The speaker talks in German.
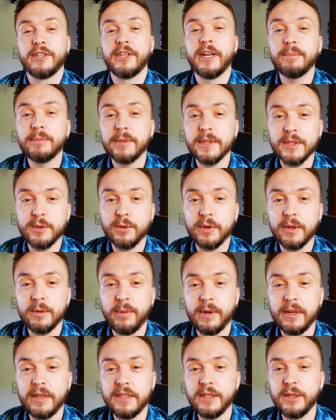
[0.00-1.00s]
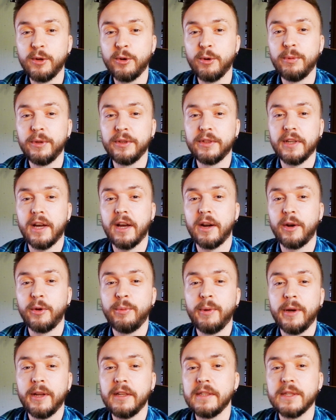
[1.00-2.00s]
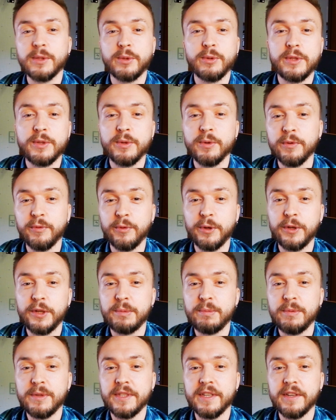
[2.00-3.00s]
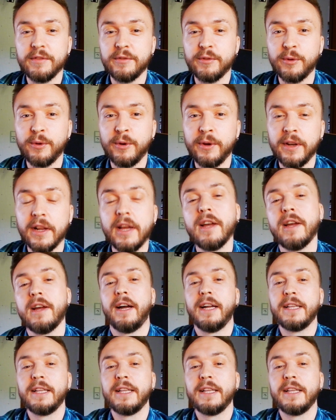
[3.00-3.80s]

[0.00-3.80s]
Schreibt das doch mal in die Kommentare. Über eine Diskussion würde ich mich sehr freuen.